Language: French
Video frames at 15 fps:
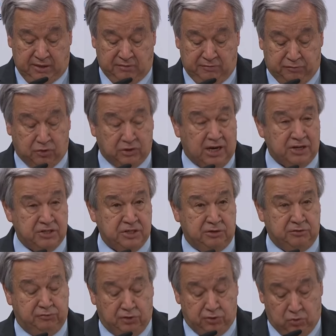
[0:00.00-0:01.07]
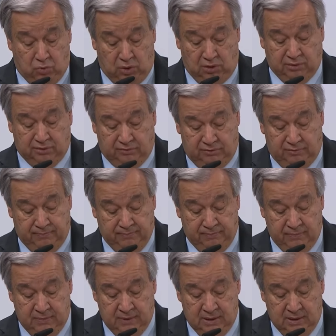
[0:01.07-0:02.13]
Mais une paix conforme à la Charte des
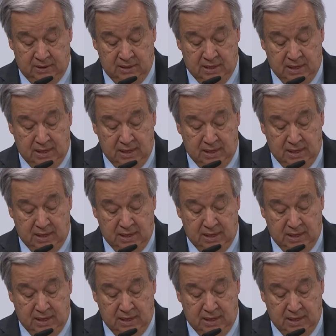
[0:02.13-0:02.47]
NU et au